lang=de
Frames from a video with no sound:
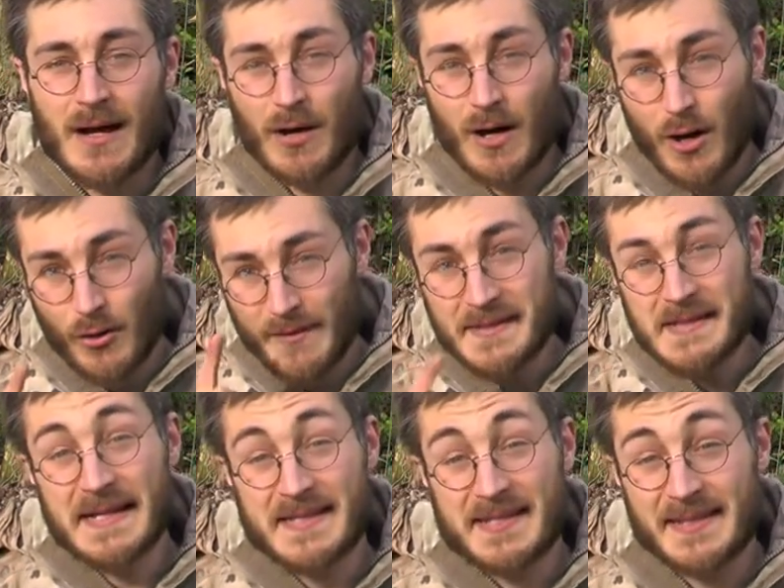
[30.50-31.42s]
Auch wenn
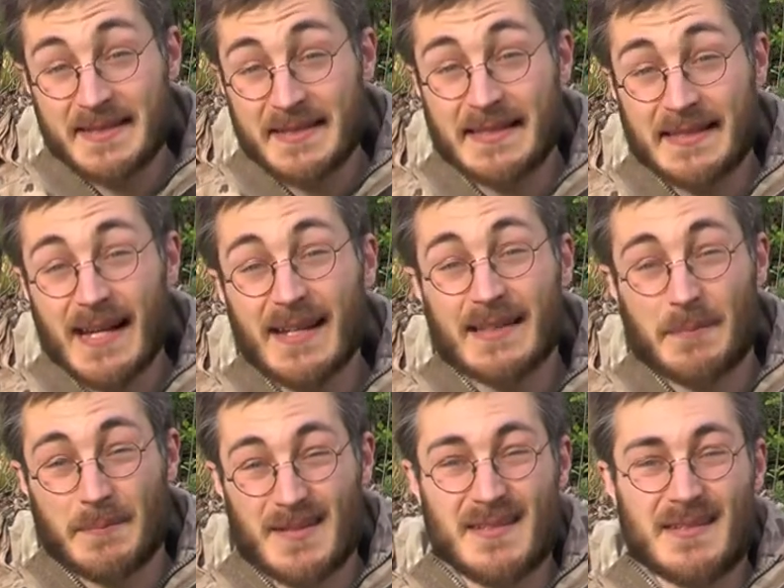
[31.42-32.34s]
ihr jetzt richtig gedacht
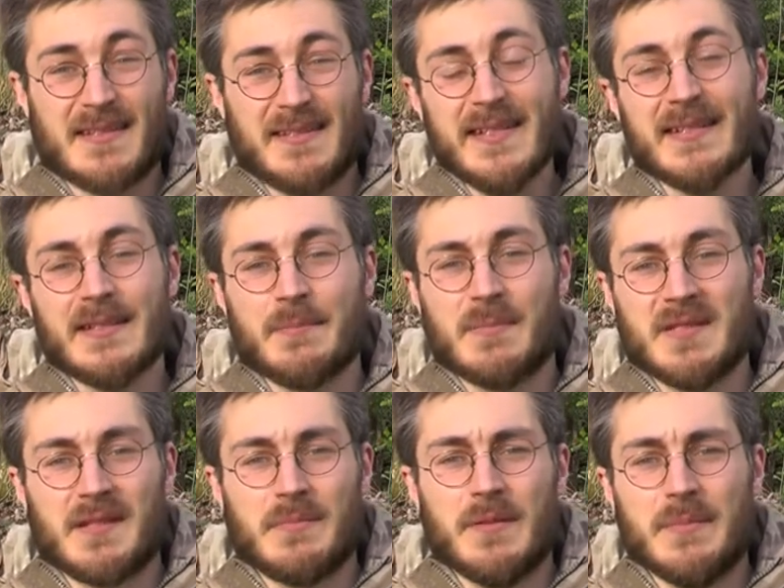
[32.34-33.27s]
habt, es ist tatsächlich ein
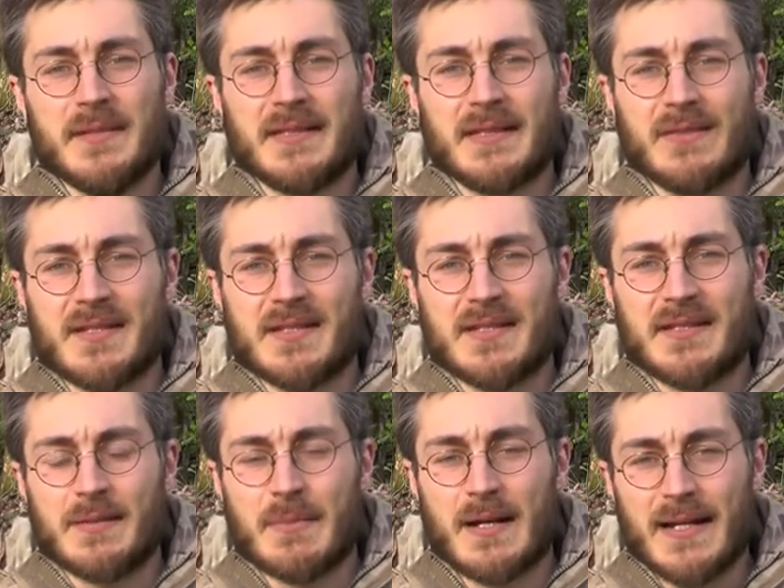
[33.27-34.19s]
bisschen Mimikry, was ich
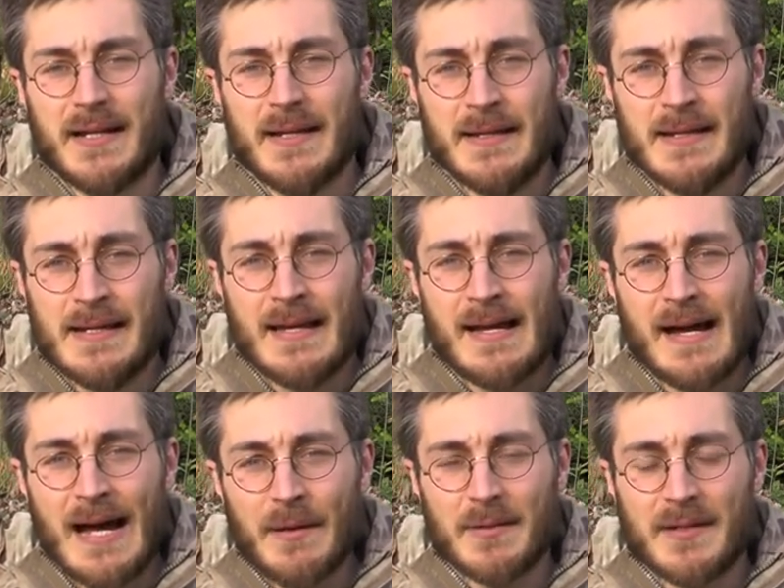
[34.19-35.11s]
hier mache.
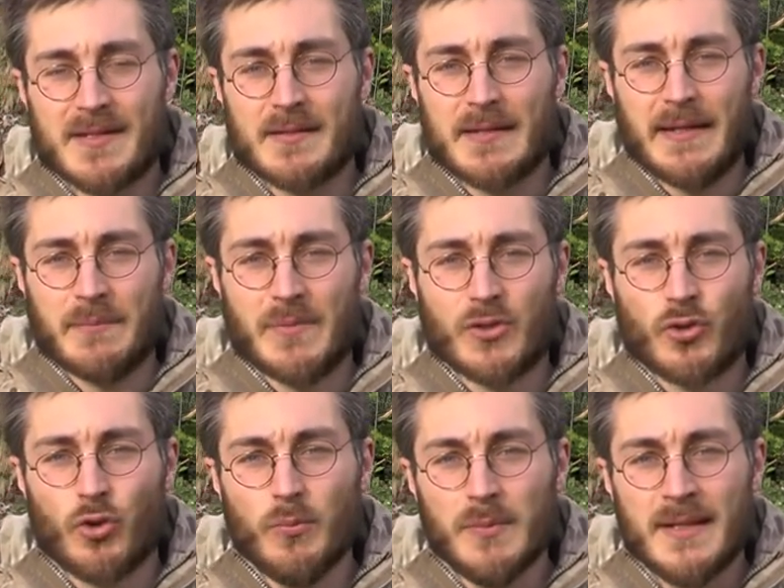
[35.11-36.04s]
Aber es geht mir
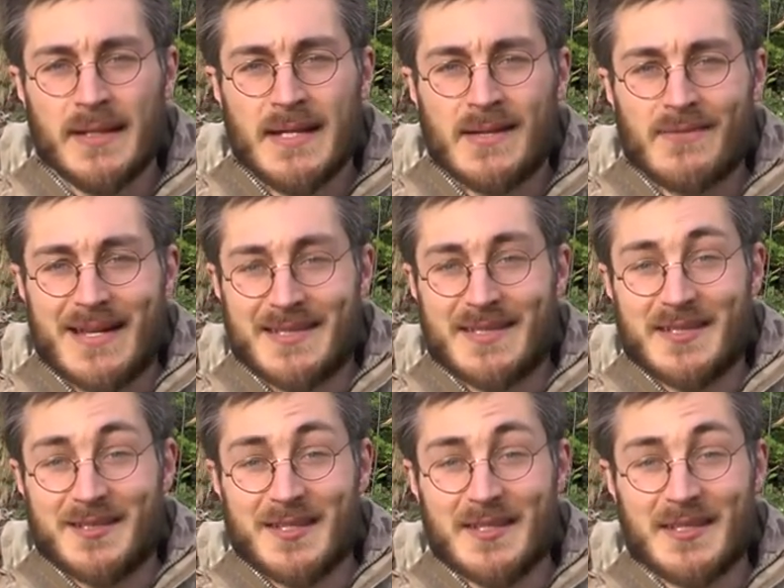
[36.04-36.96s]
darum, was
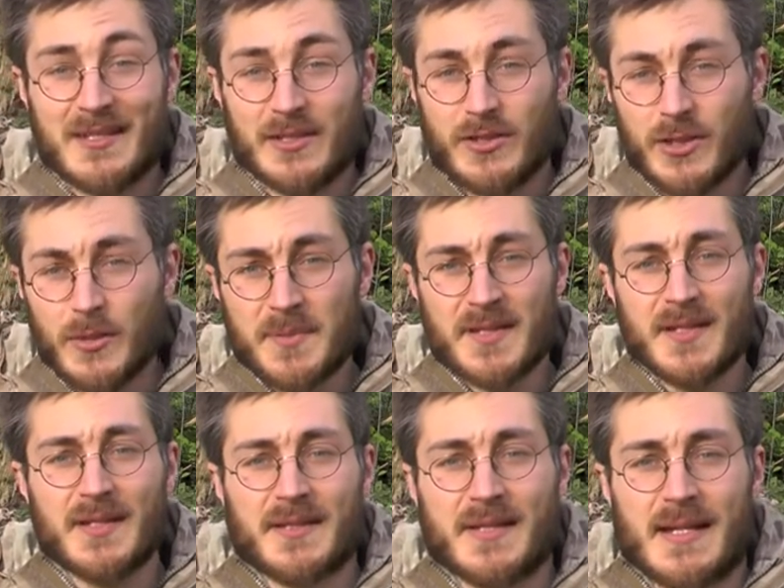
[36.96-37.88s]
ist denn die
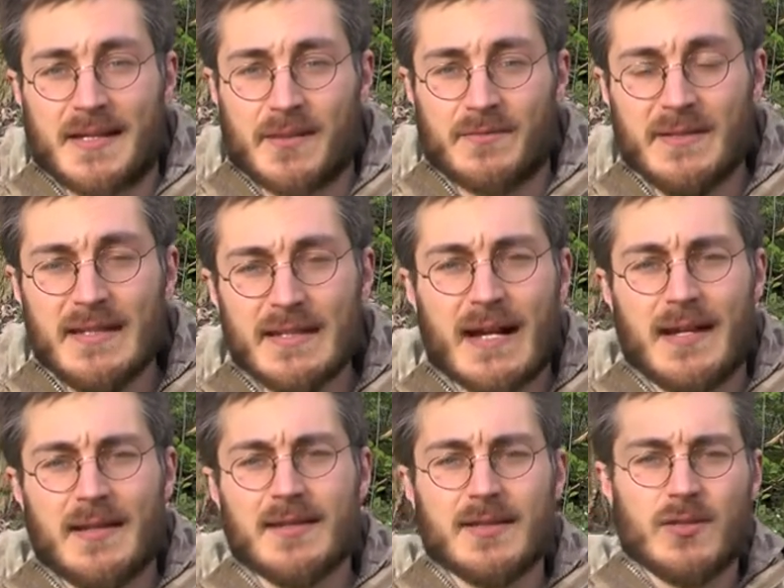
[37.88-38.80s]
Krypsis? Also wie
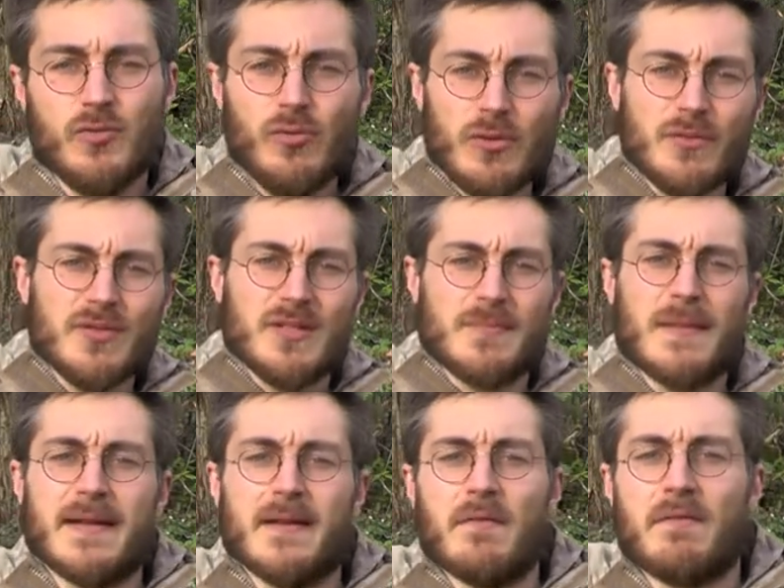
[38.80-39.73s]
kann ich nur durch
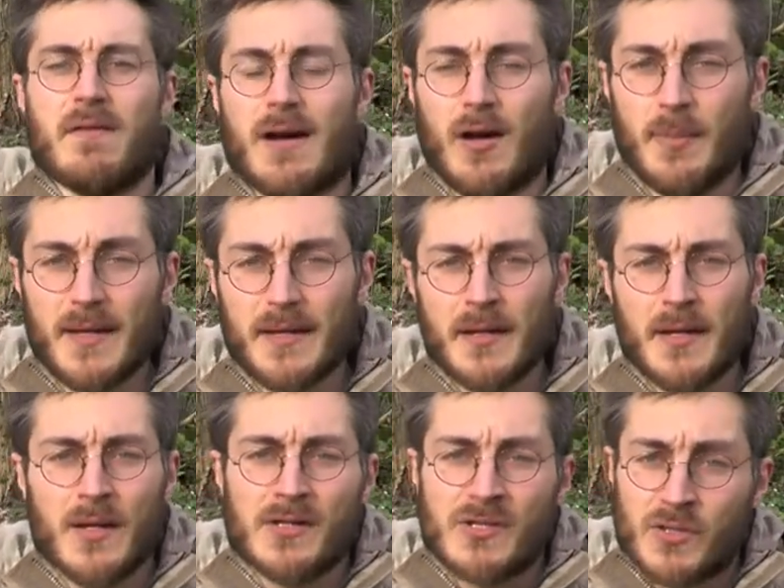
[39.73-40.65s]
meine Farbe,
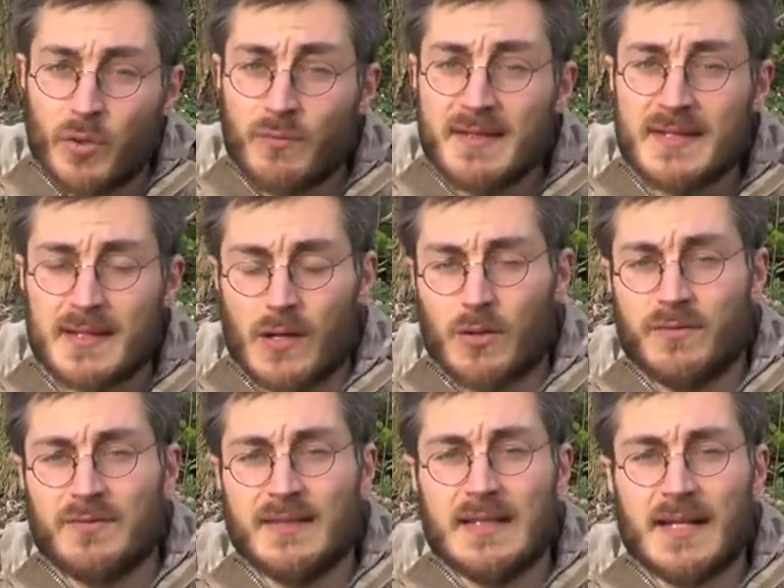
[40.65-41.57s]
so wie es auch
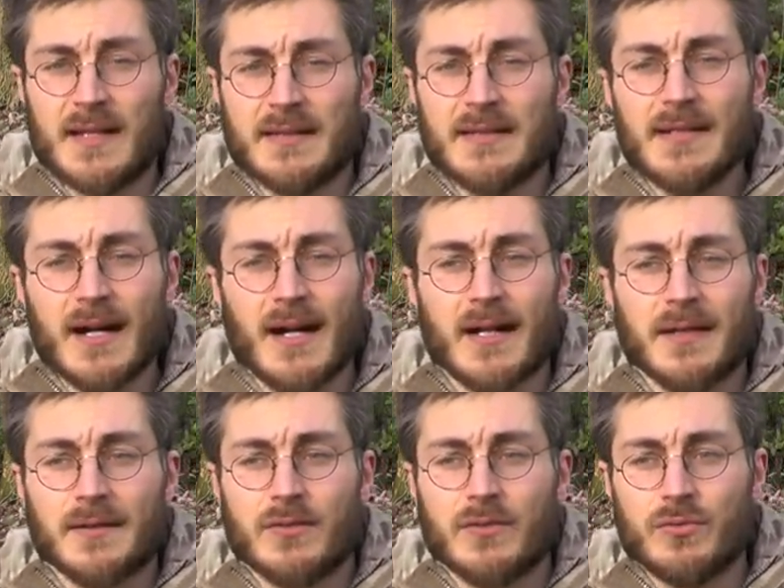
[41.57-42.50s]
viele
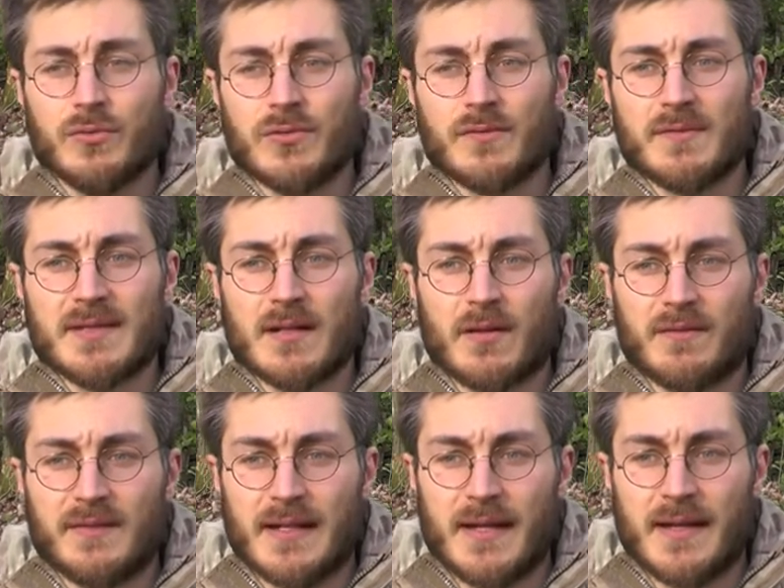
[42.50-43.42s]
Tierarten tun, so wie es auch
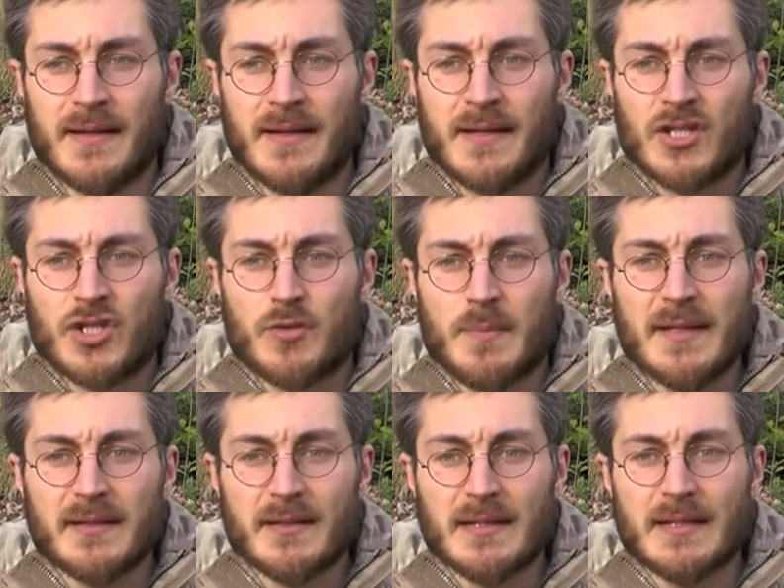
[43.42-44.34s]
viele
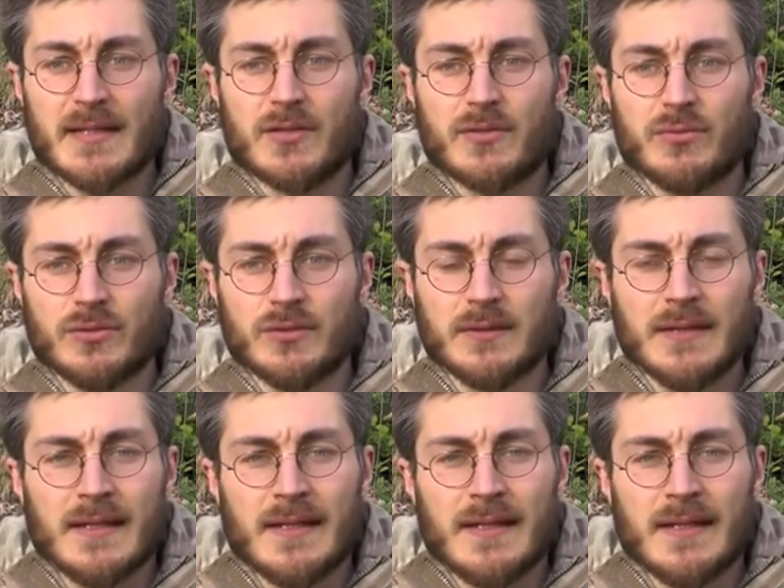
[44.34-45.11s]
Schmetterlinge tun,